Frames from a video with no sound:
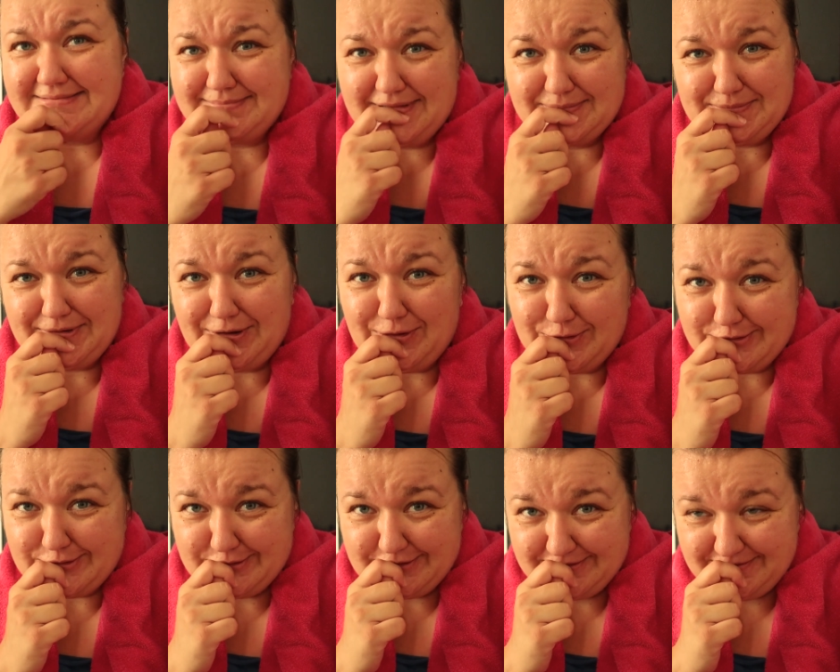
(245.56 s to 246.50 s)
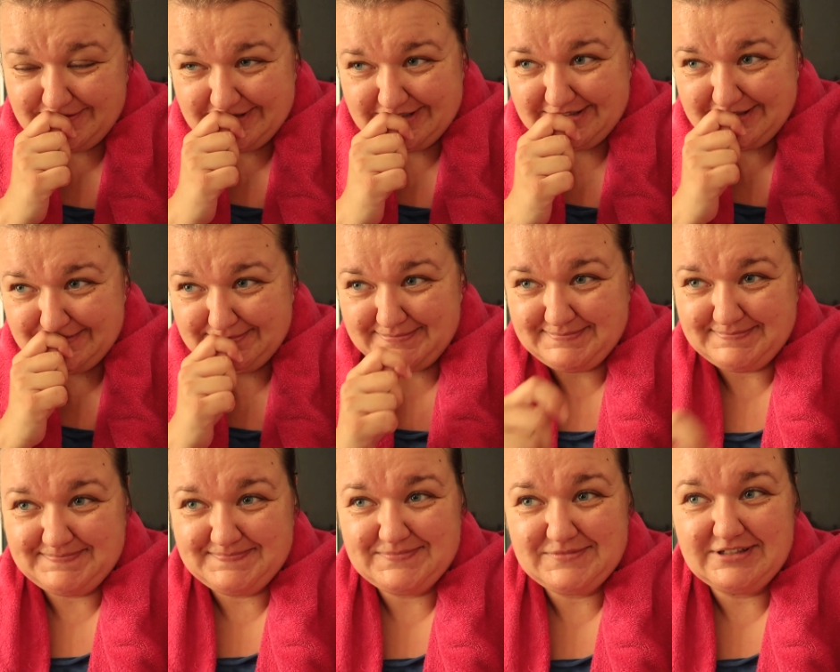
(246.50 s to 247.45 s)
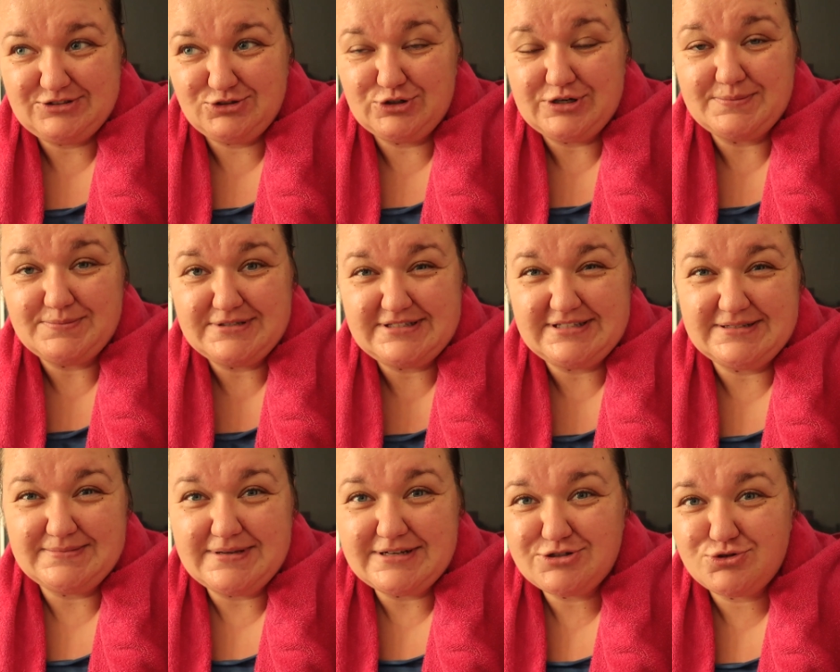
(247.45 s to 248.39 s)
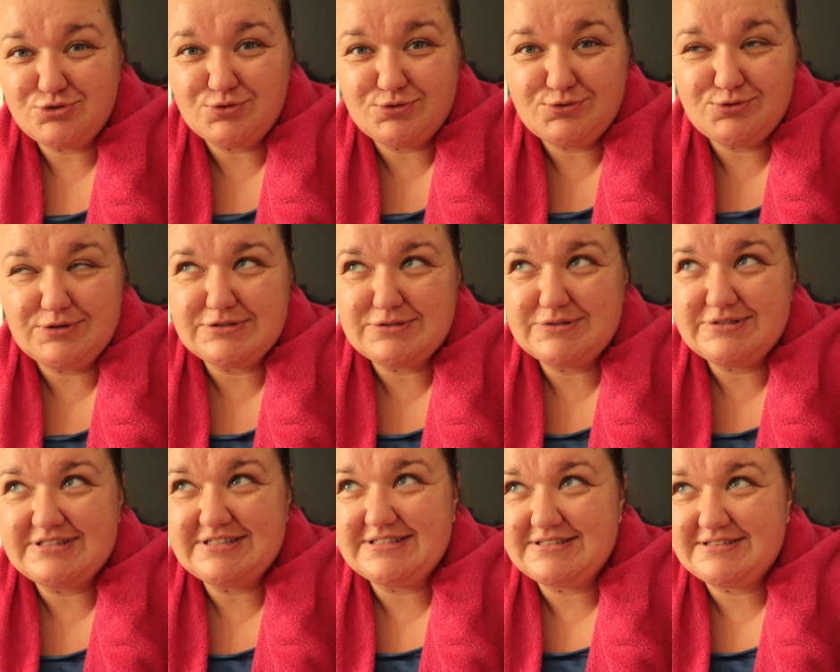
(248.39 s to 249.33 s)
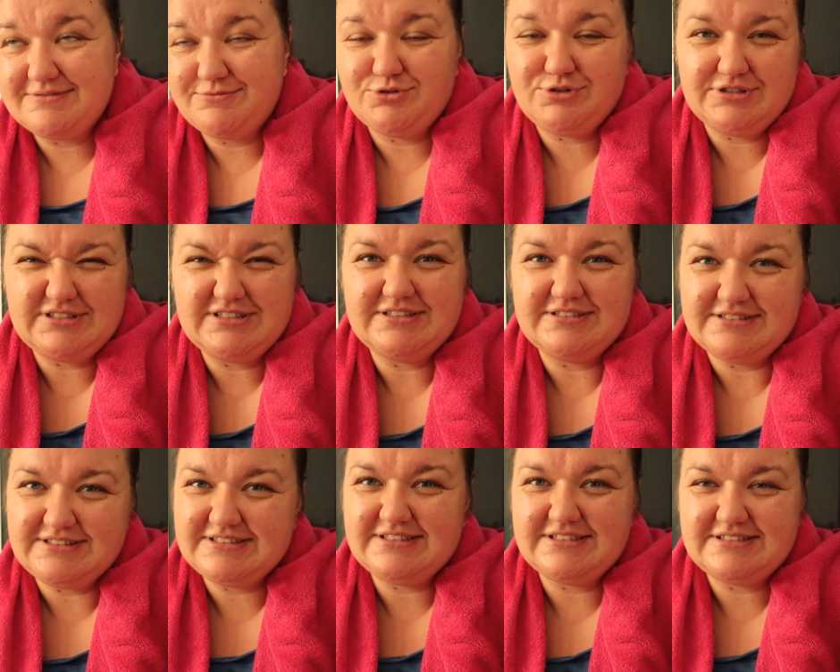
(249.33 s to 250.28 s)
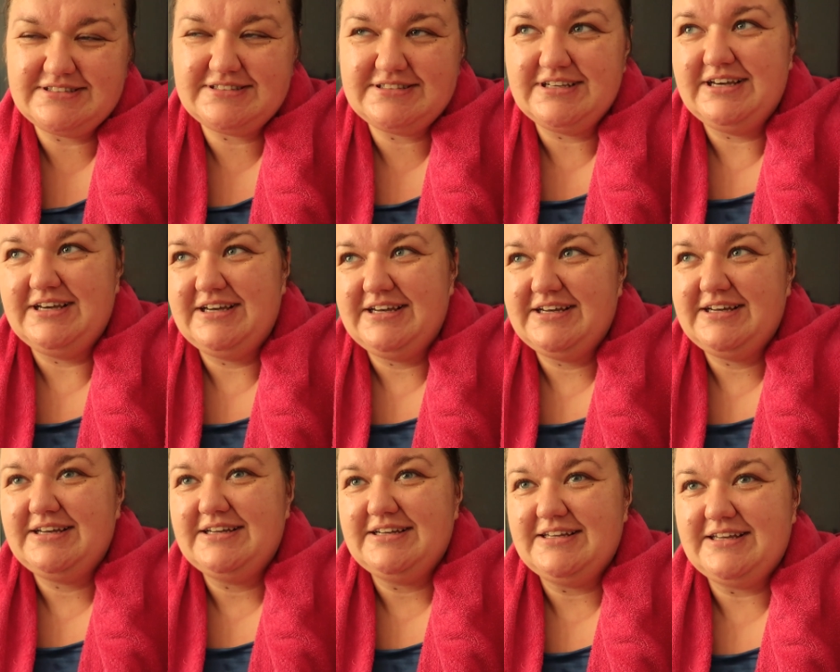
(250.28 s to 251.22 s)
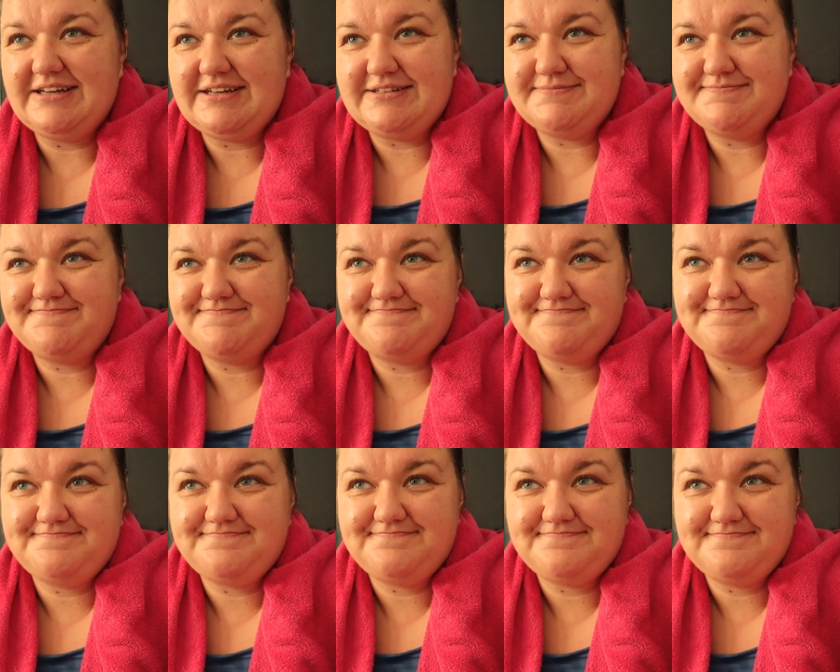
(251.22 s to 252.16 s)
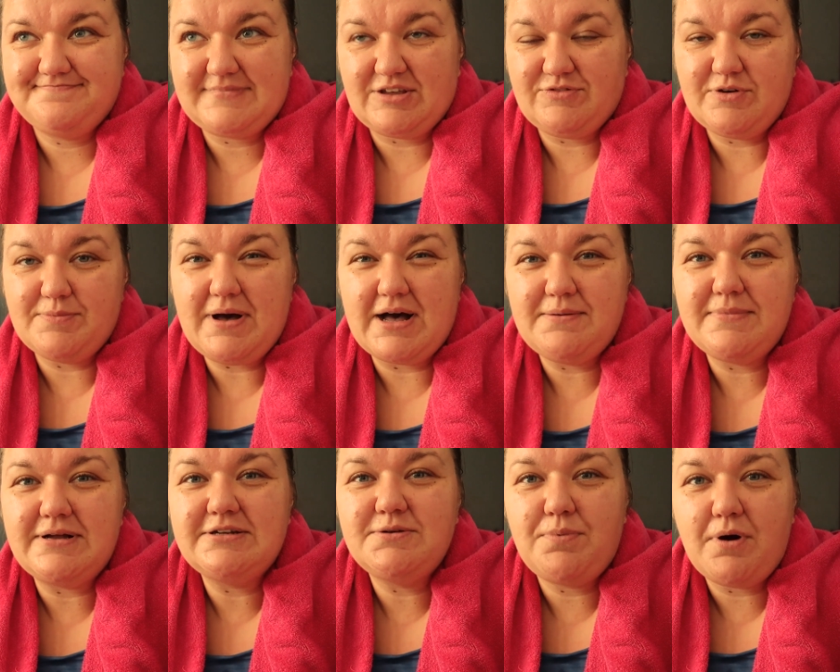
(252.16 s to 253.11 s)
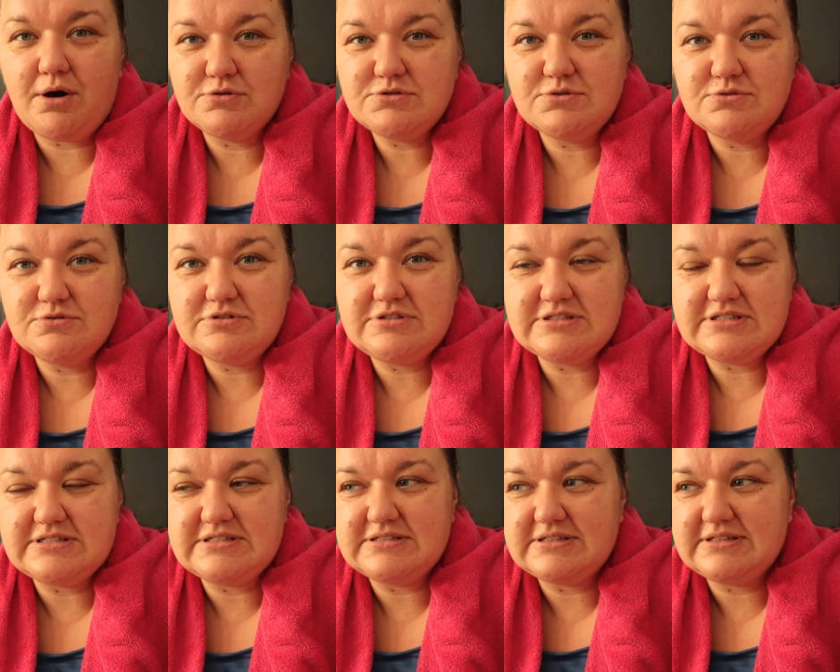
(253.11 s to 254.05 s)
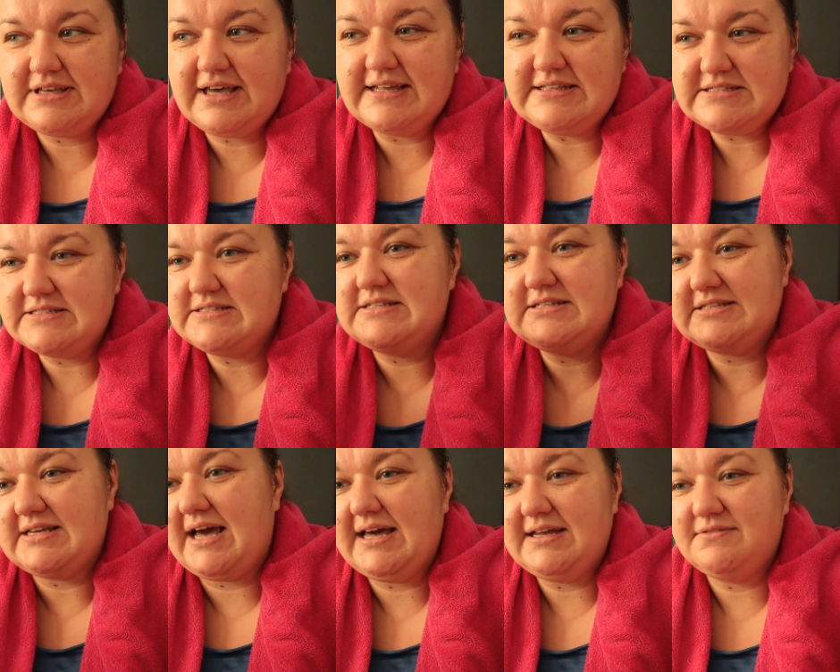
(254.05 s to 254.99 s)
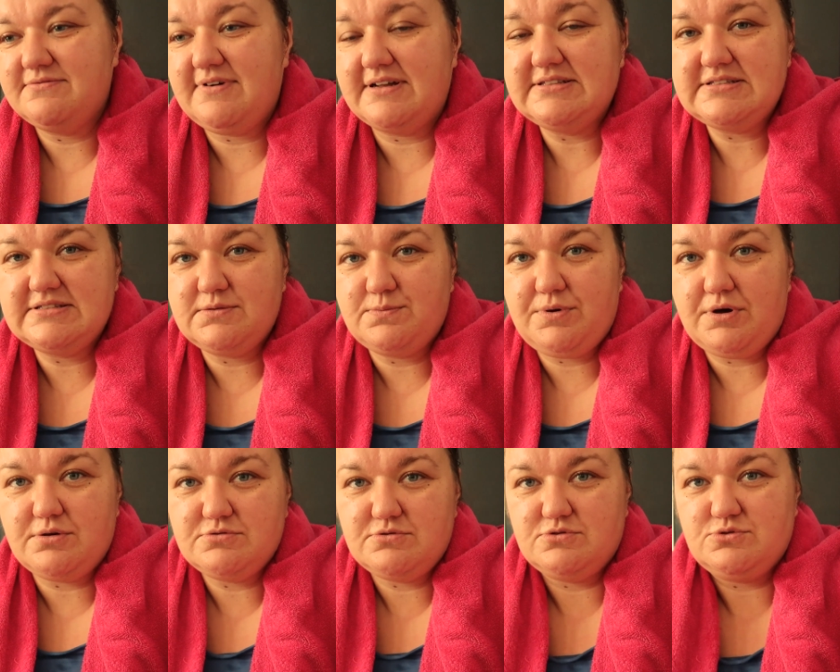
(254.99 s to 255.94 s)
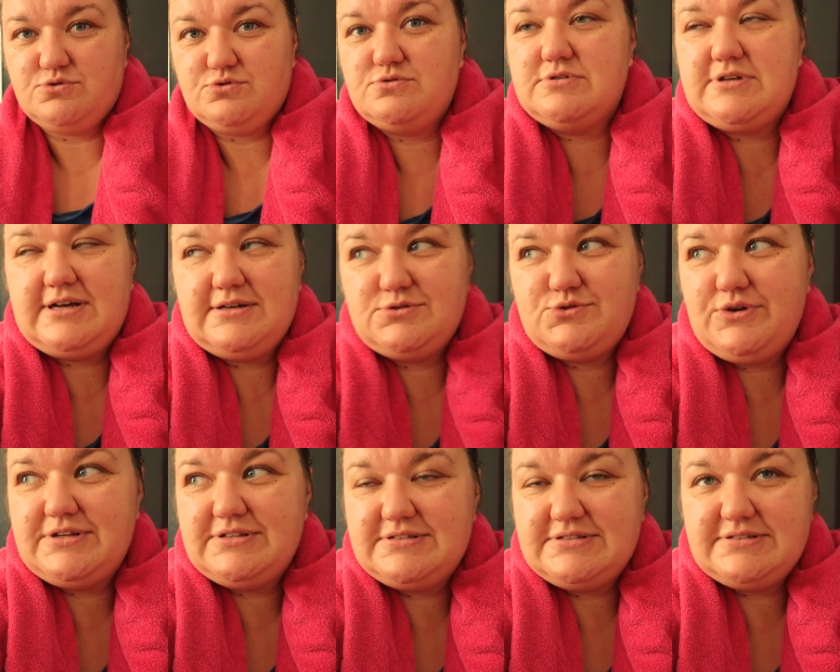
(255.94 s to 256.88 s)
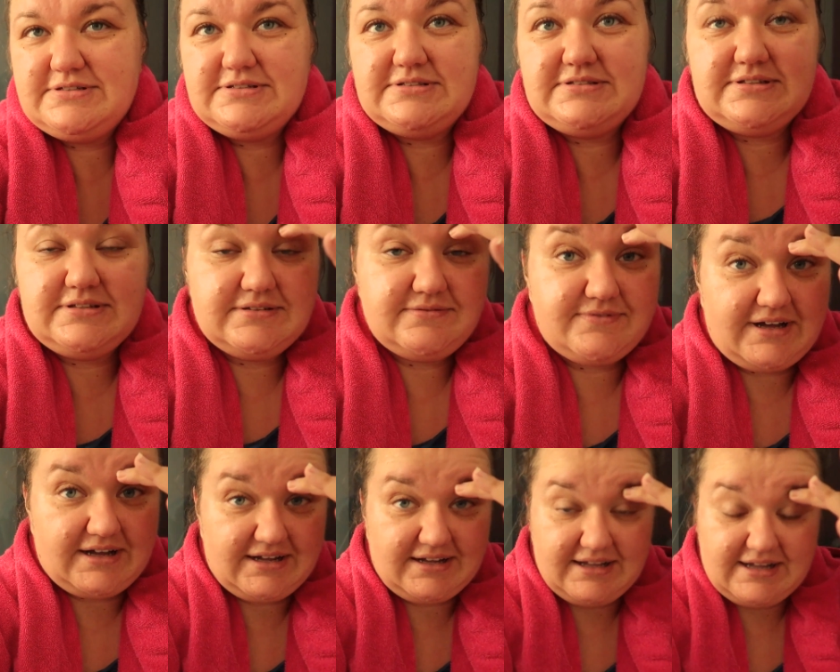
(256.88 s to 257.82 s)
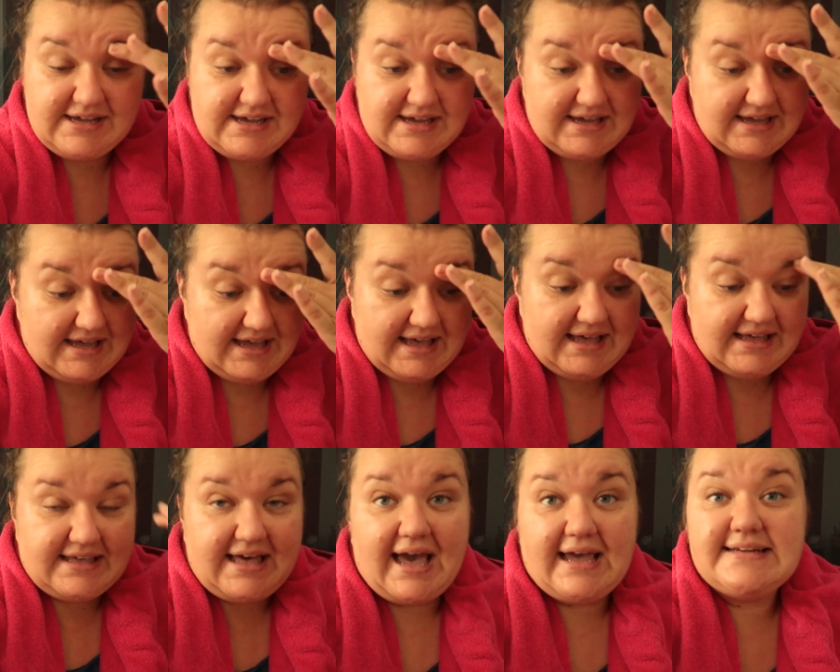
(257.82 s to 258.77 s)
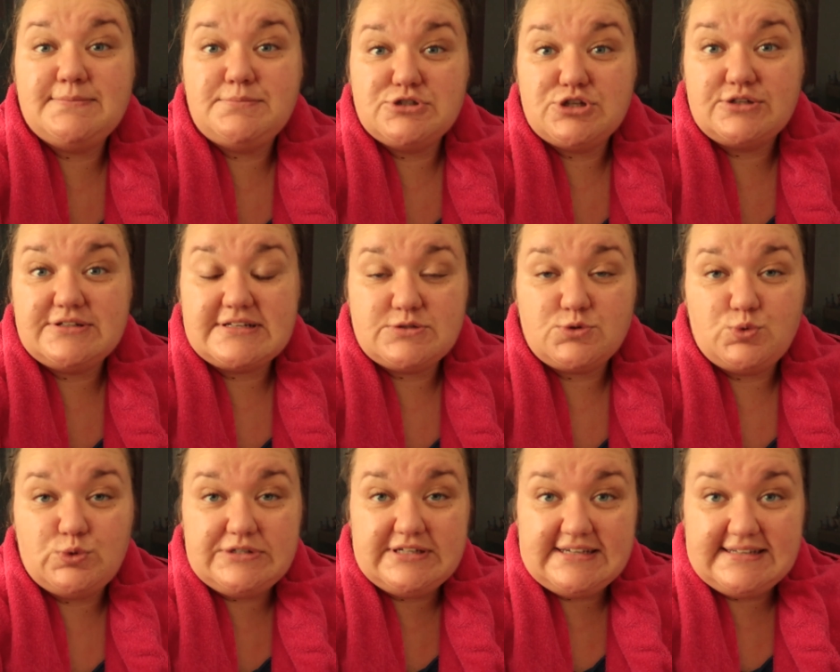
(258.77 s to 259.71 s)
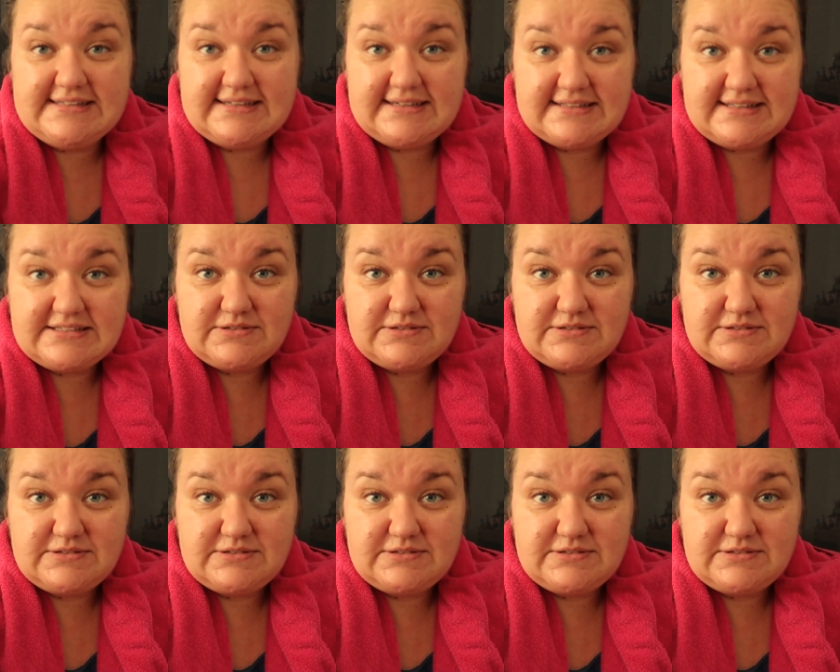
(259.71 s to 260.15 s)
Man braucht irgendwie schon ein bisschen mehr Struktur, also dieses, wirklich, dieses, ja, wir machen mal eine Pause und äh, grenzen nicht ein, wann diese Pause sozusagen zu Ende ist, äh, war keine besonders gute Idee.